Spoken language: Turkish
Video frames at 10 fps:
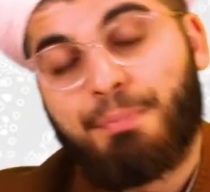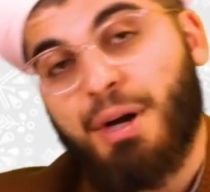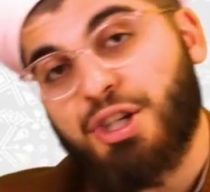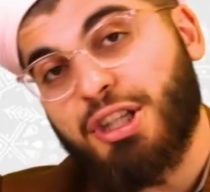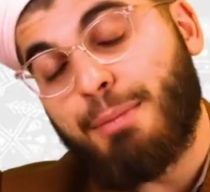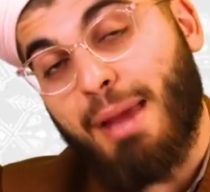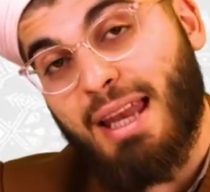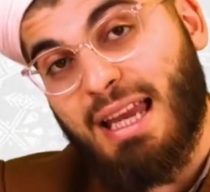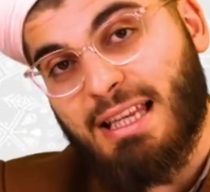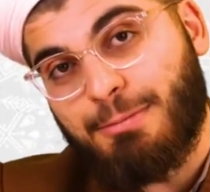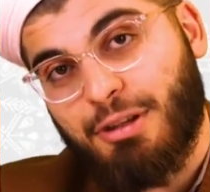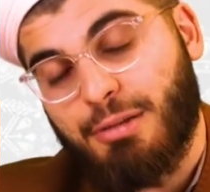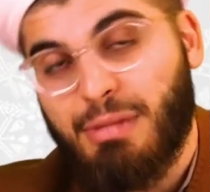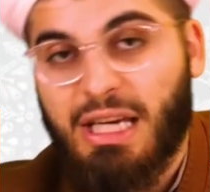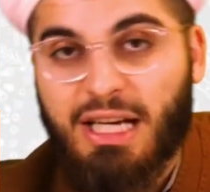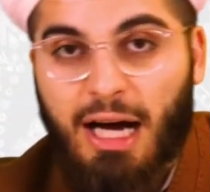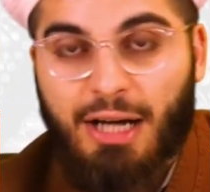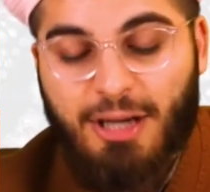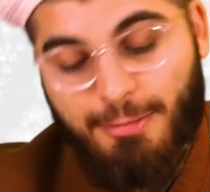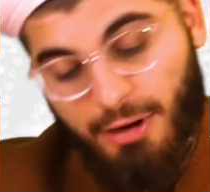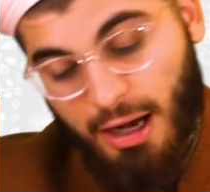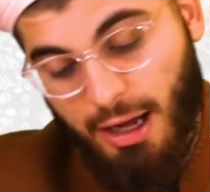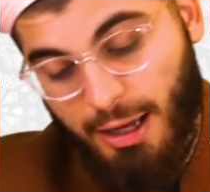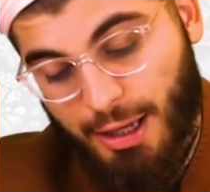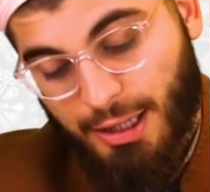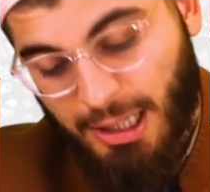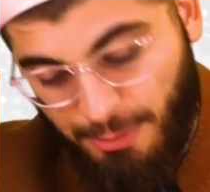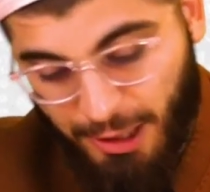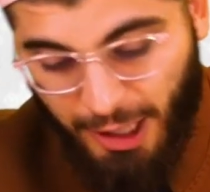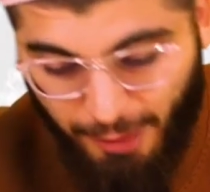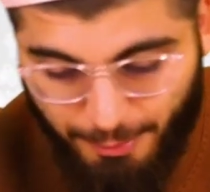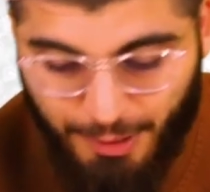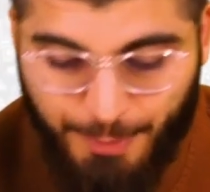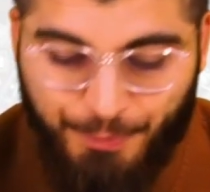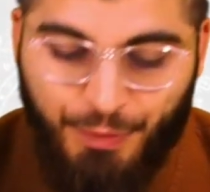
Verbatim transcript: Başı da meleğin ismidir. Mika, Cebra gibi tamam mı?